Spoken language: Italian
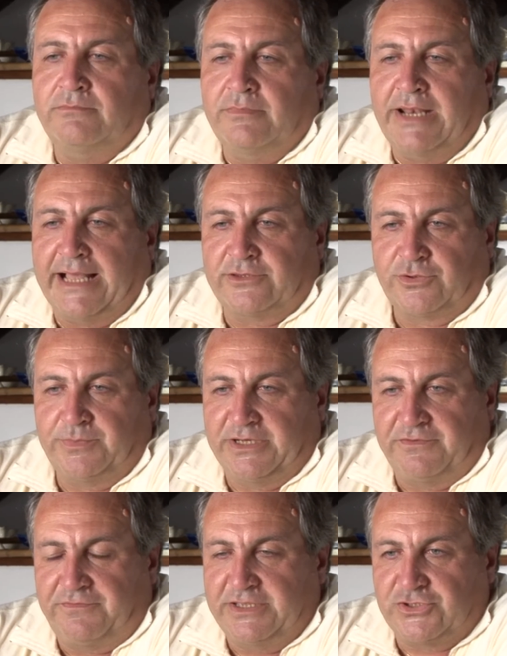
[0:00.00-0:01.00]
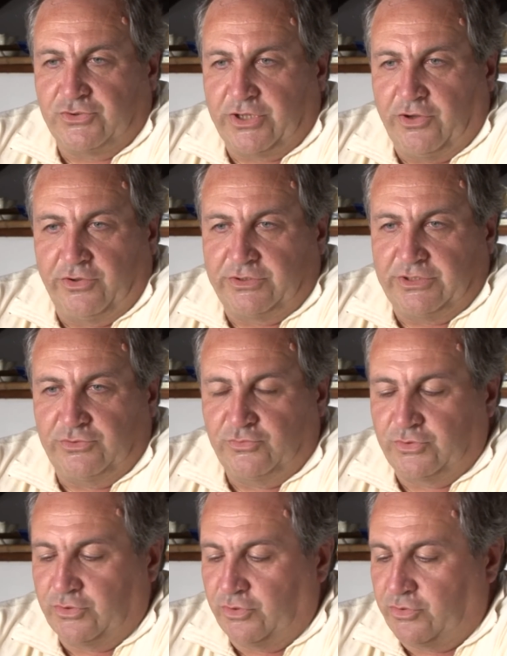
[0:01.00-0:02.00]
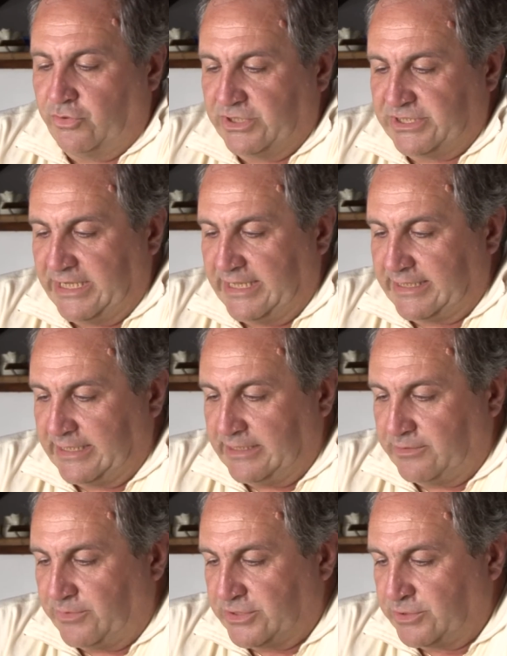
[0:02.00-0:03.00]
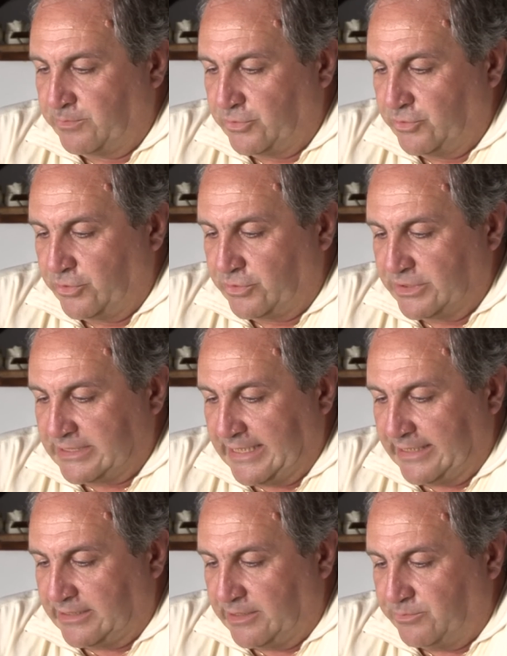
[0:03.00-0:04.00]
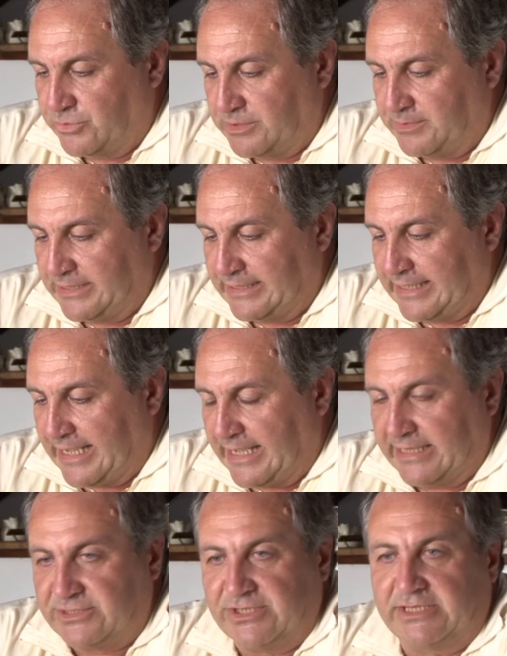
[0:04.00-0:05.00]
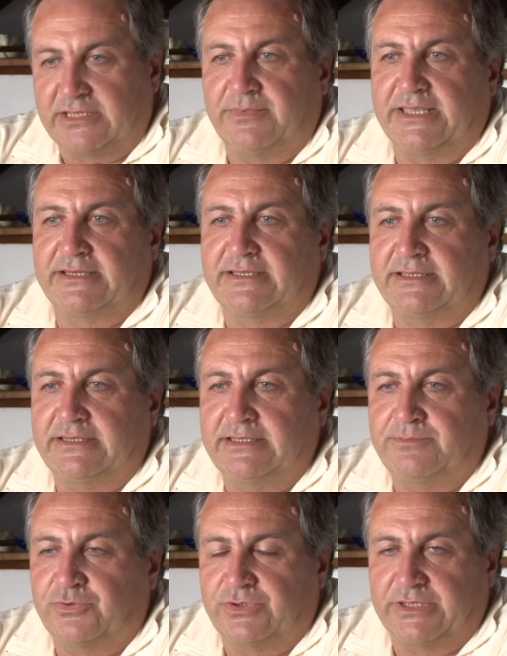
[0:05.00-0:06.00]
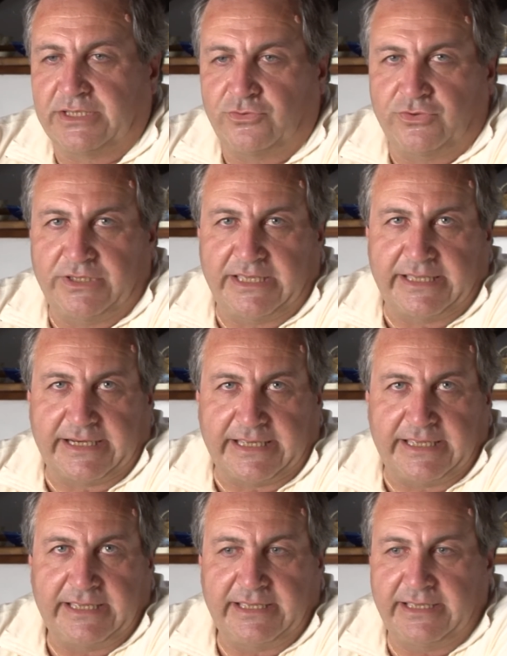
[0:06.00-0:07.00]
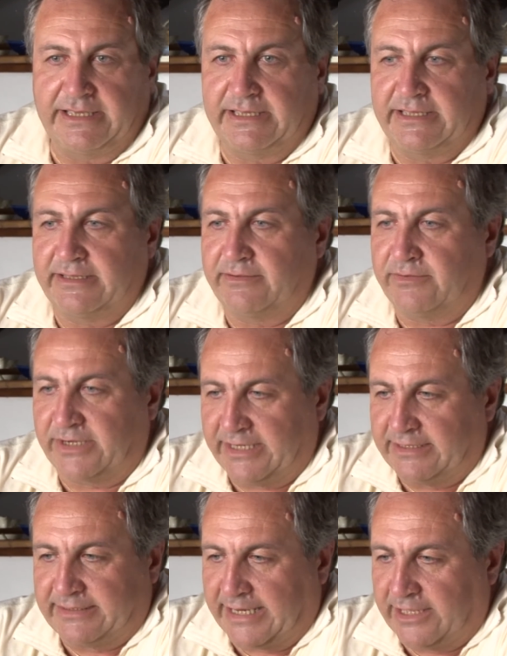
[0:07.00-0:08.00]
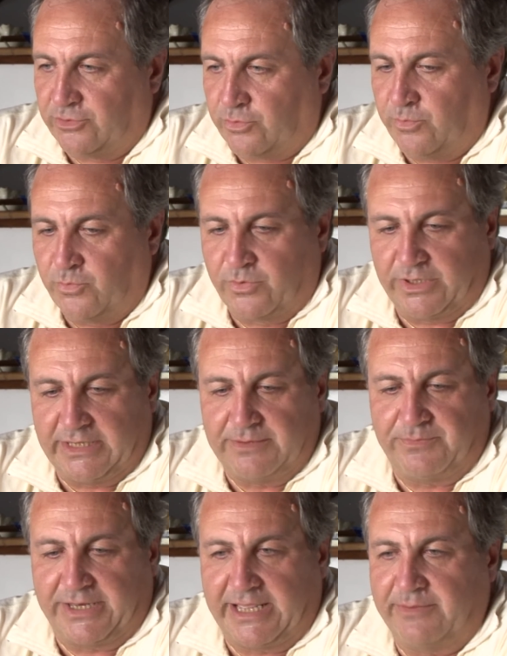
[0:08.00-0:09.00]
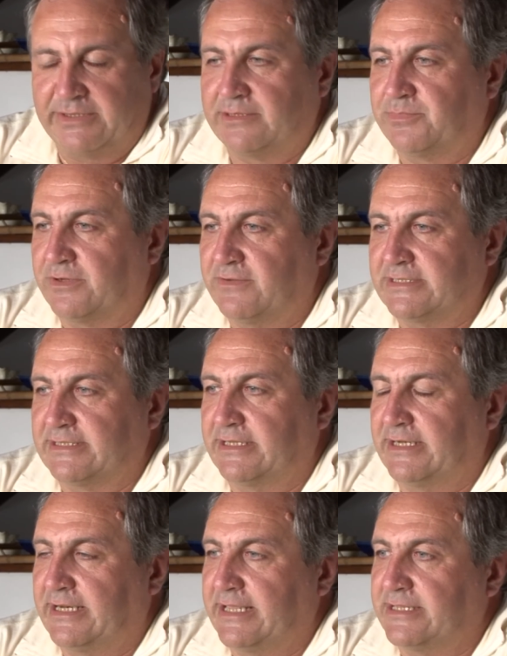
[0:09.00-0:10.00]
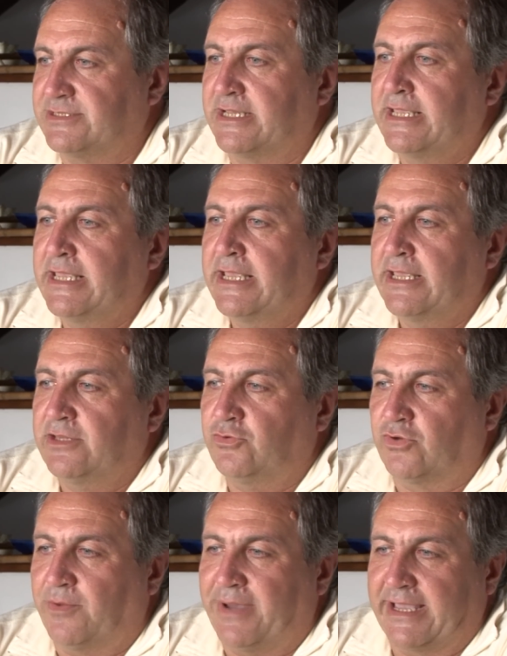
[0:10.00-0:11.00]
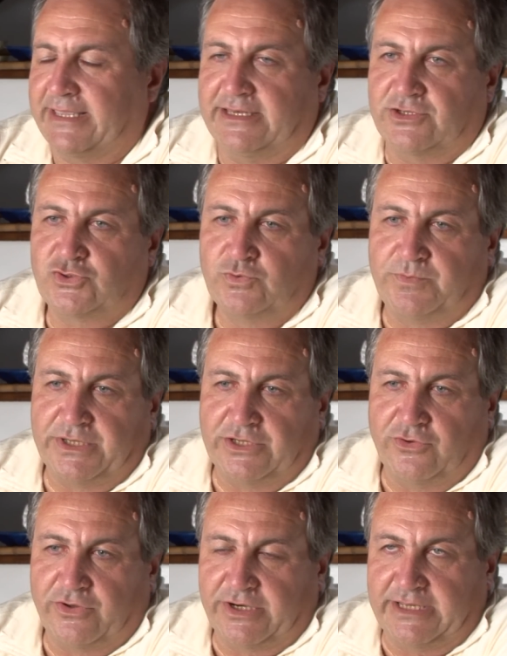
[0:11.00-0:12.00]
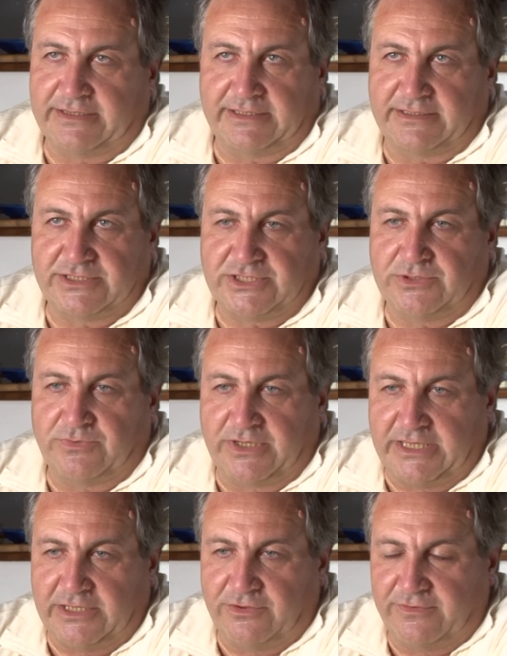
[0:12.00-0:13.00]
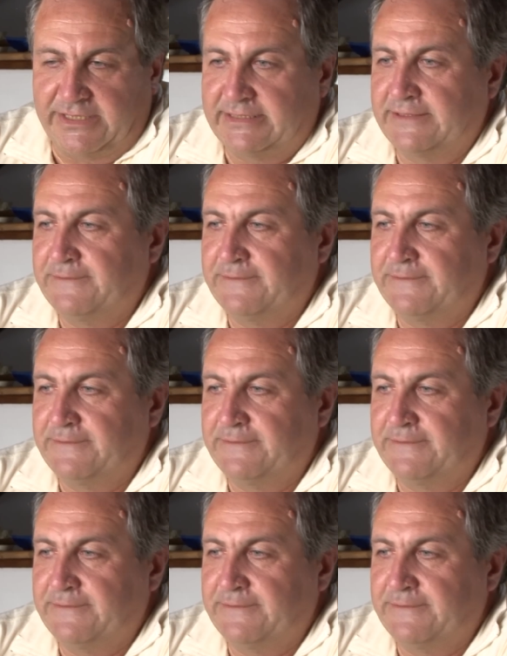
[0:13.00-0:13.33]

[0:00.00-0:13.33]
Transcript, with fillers: L'altro beneficio che ho ottenuto con la scelta di questo prodotto è stata la possibilità certamente di poter godere, eh, rientrando comunque nei parametri previsti dalla legge, di una macchina superiore ai 35 kW